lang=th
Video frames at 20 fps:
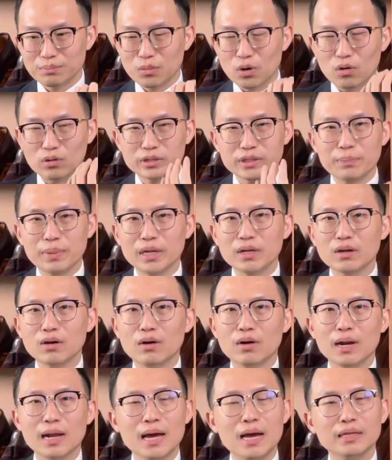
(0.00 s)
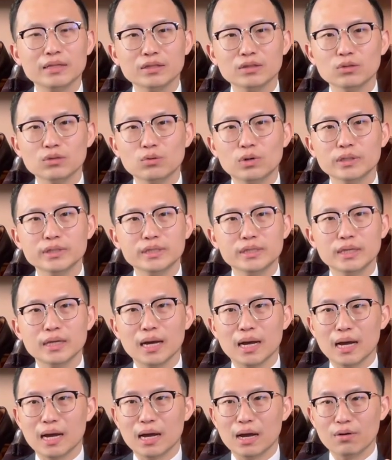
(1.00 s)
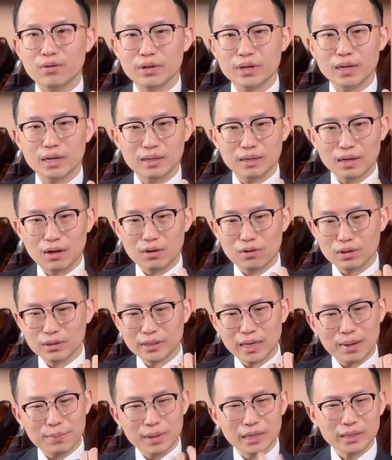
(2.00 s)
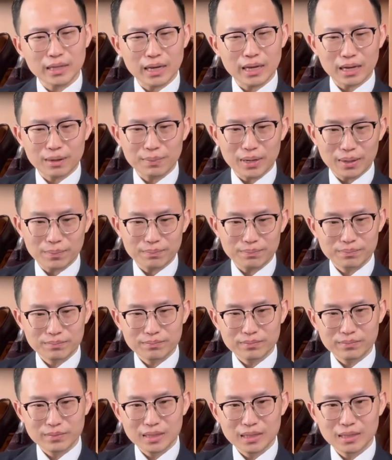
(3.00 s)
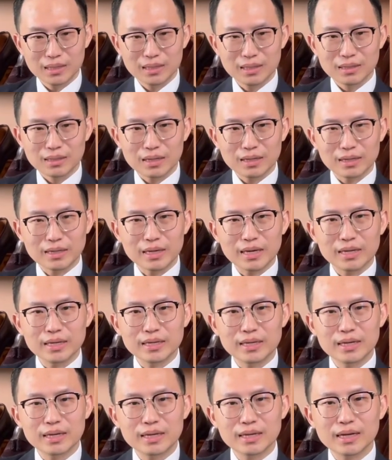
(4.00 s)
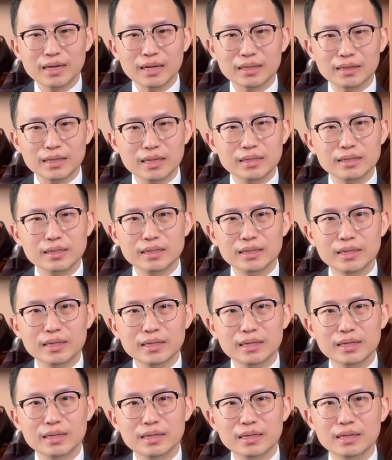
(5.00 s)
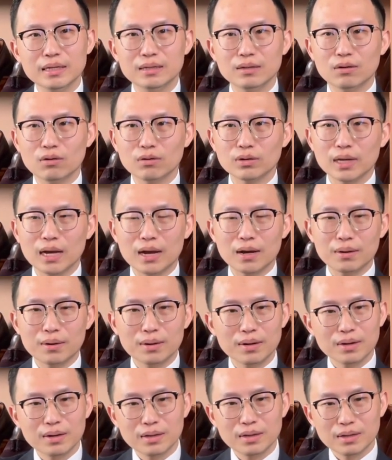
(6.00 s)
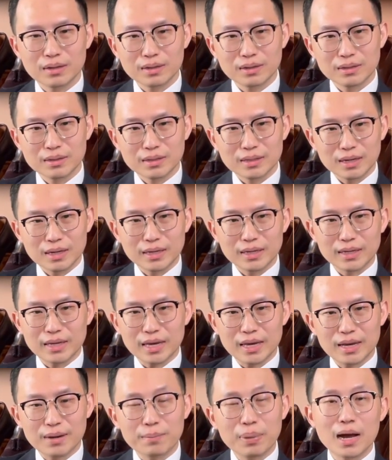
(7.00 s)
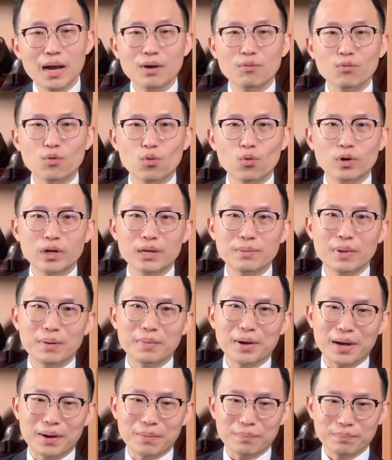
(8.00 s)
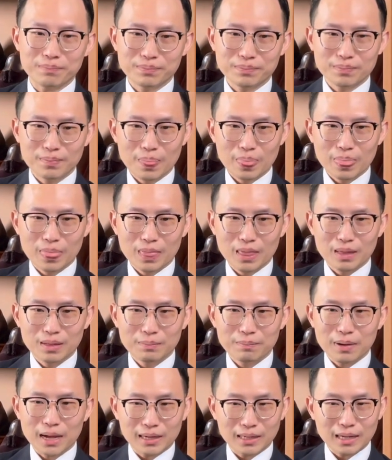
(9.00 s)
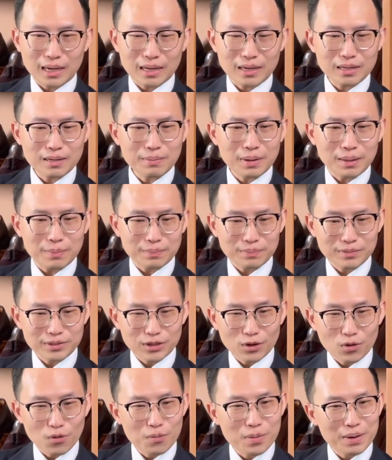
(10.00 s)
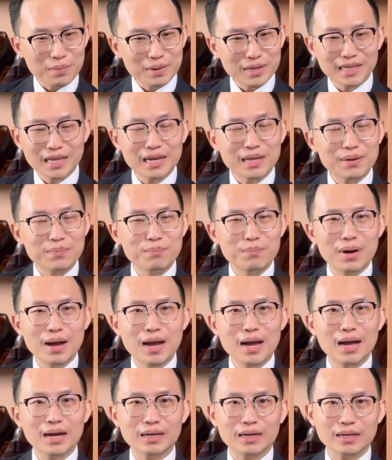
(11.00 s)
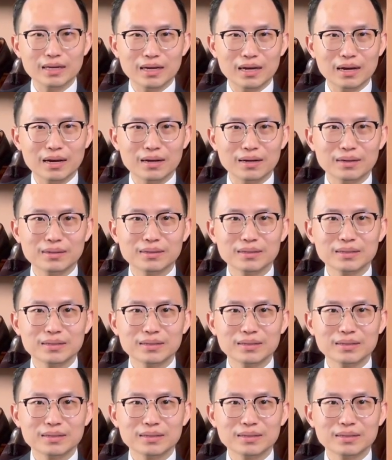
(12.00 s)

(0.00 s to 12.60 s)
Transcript: ปกสเปซคอล่าสักตัวสีขาวเงี้ยเราก็สามารถใส่กับแบบกางเกงยีนคัตติ้งดีๆหรือรองเท้ากางเกงผ้าบูที่มันแบบผ่านการที่แบบทรงมันไม่สลิมมากอย่างเงี้ย